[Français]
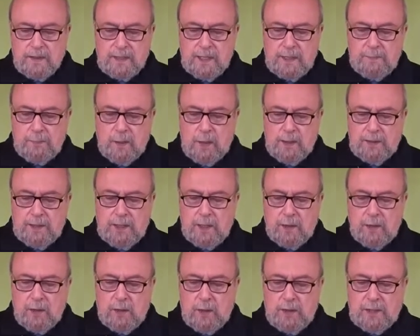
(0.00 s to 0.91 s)
Saint Paul
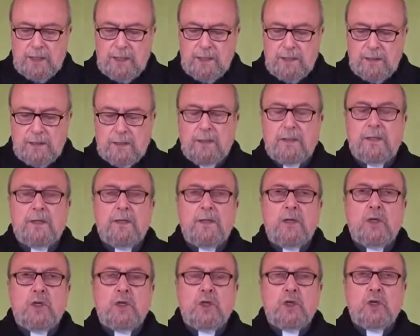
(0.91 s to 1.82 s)
dit que le Christ,
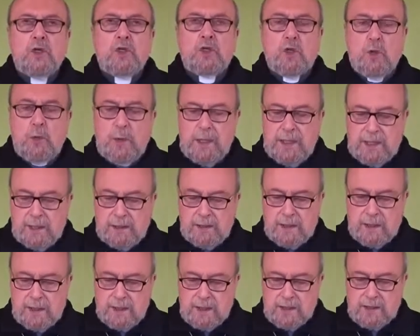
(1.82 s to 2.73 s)
celui qui
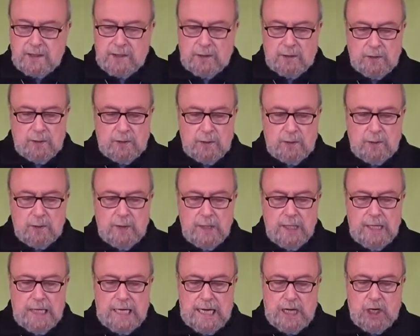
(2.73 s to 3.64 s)
était
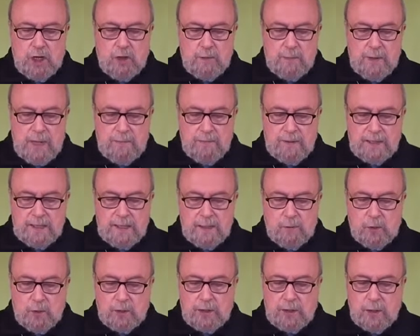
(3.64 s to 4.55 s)
descendu, est le même qui
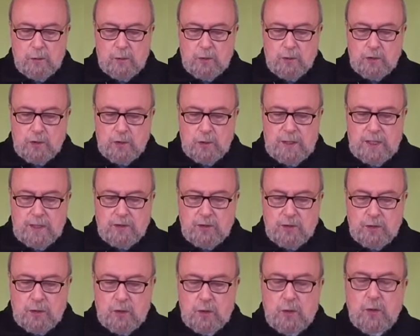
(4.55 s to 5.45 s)
est monté au-dessus des
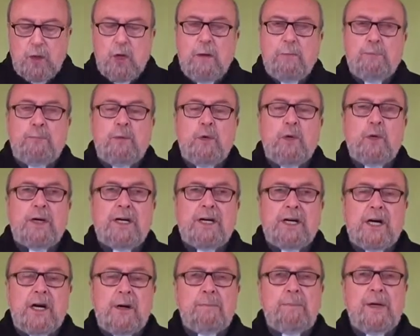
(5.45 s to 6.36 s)
cieux
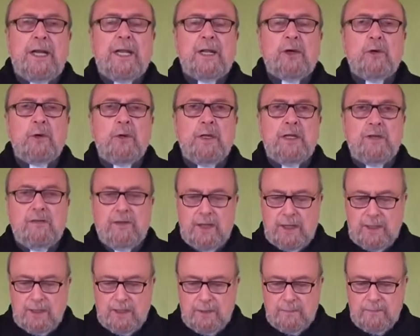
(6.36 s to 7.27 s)
pour remplir
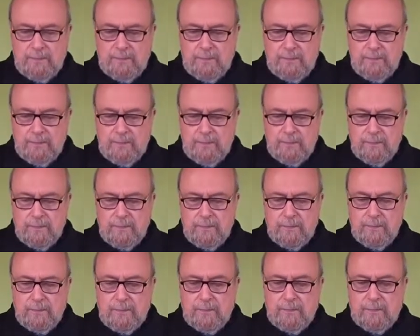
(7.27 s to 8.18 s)
l'univers.
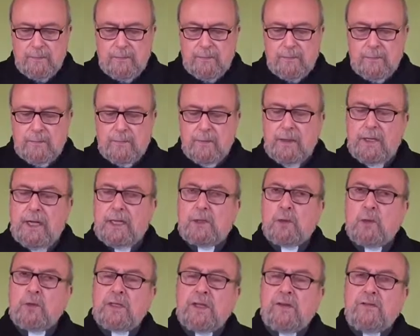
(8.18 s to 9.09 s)

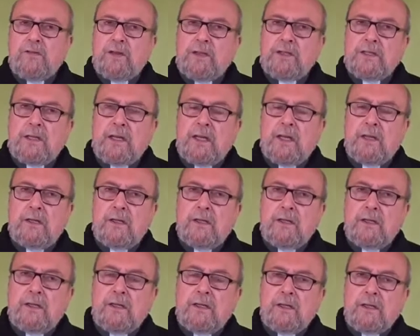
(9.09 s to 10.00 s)
Lettre aux Éphésiens,
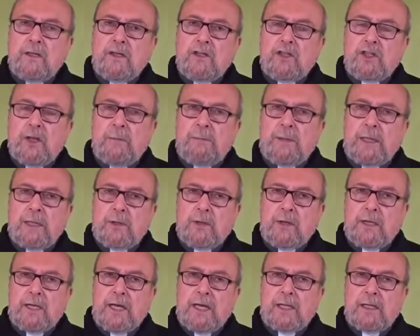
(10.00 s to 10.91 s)

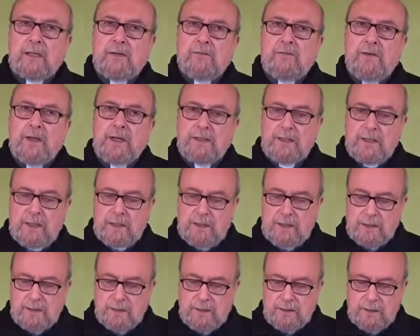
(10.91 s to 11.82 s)
chapitre 4, verset
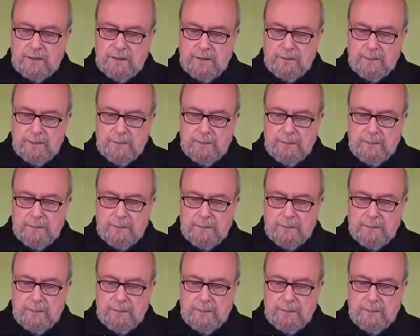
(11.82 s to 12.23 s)
10.